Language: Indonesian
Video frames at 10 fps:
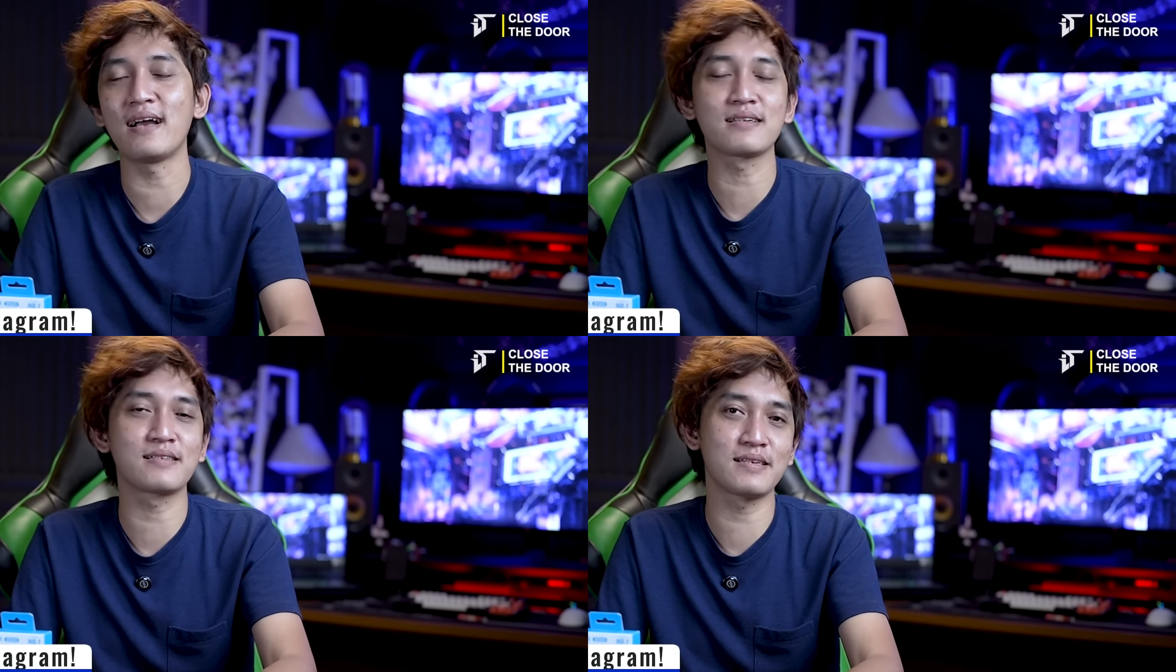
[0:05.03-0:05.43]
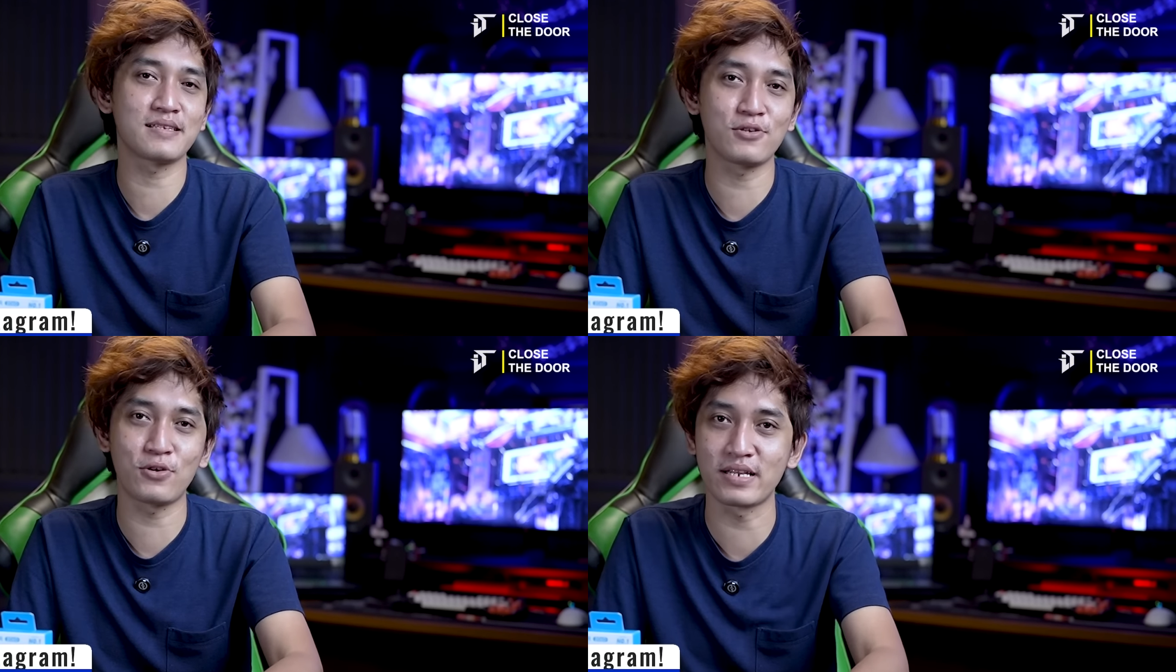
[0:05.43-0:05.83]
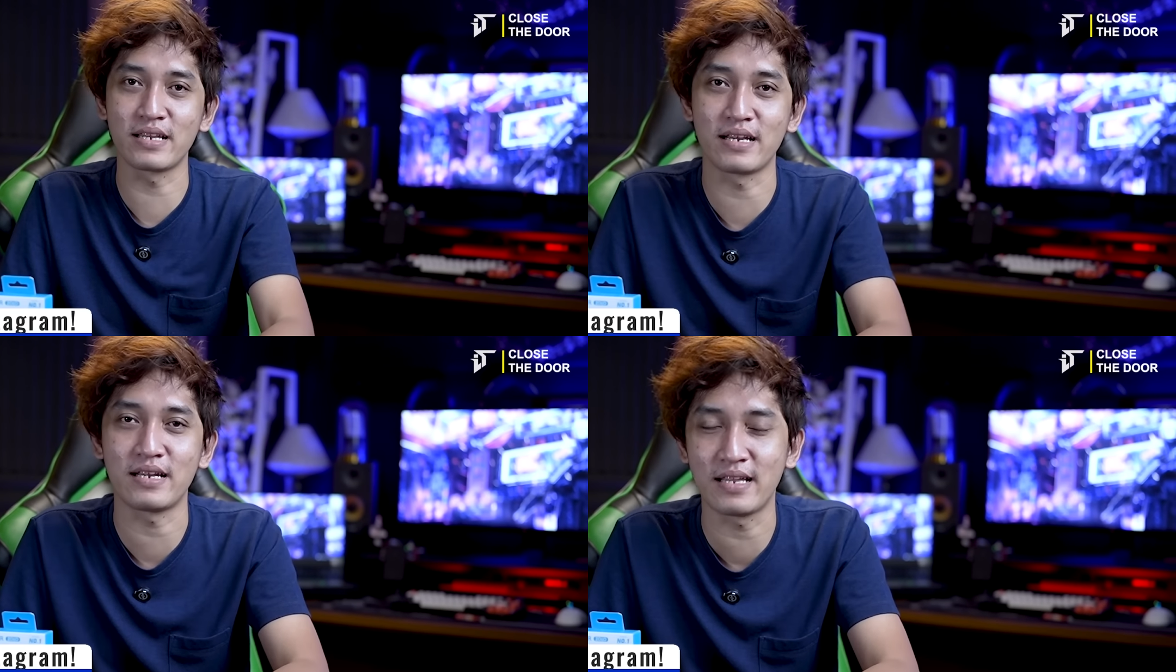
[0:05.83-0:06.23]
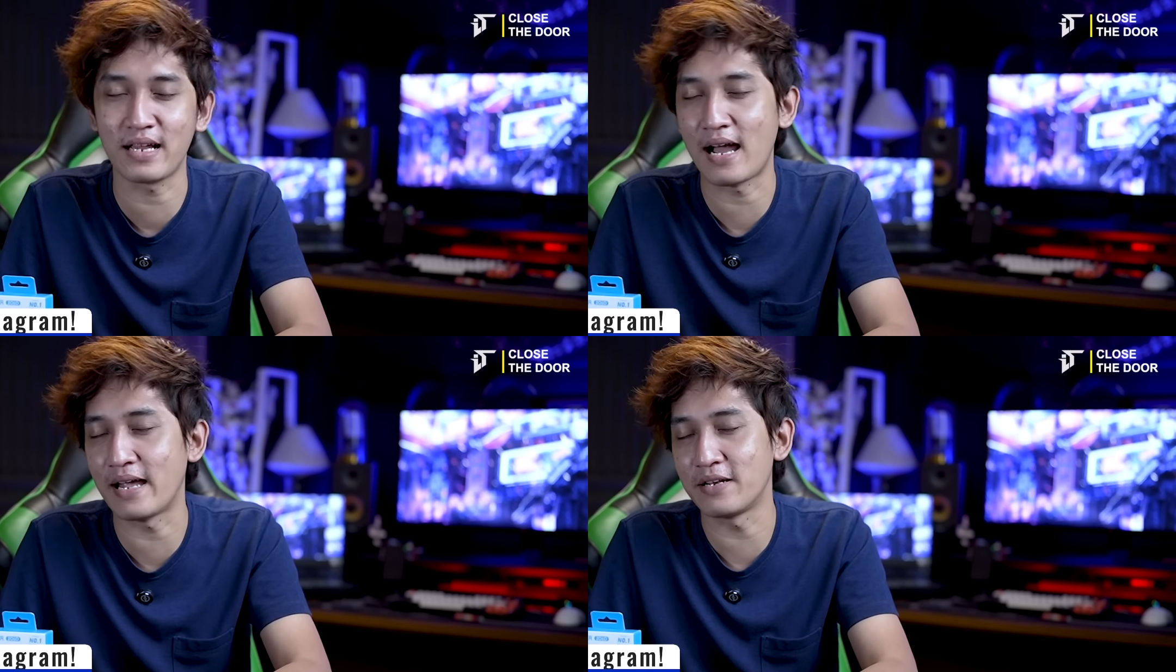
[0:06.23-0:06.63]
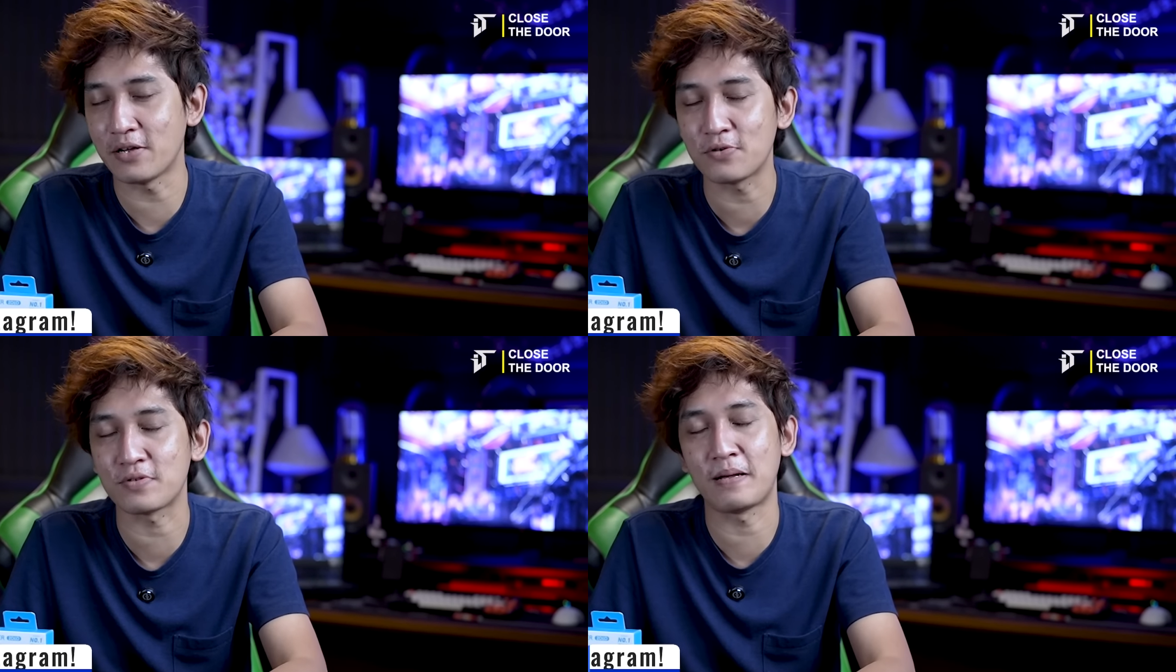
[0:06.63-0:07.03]
aksesori ya. Ya, I
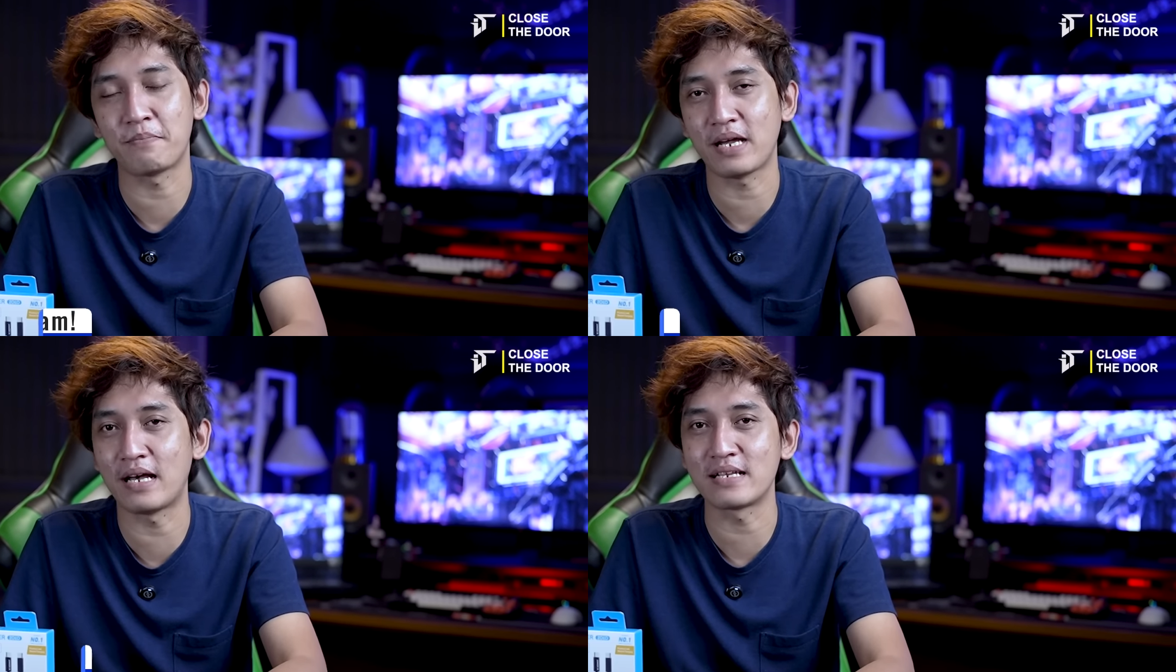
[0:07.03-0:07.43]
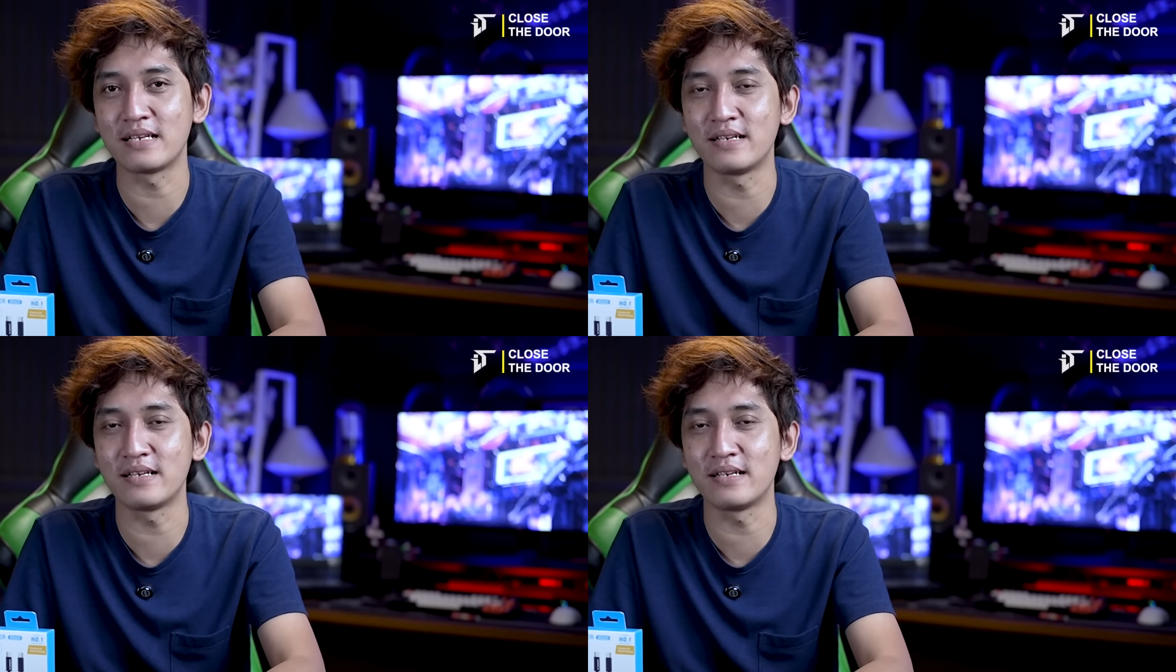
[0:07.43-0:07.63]
know sampai hari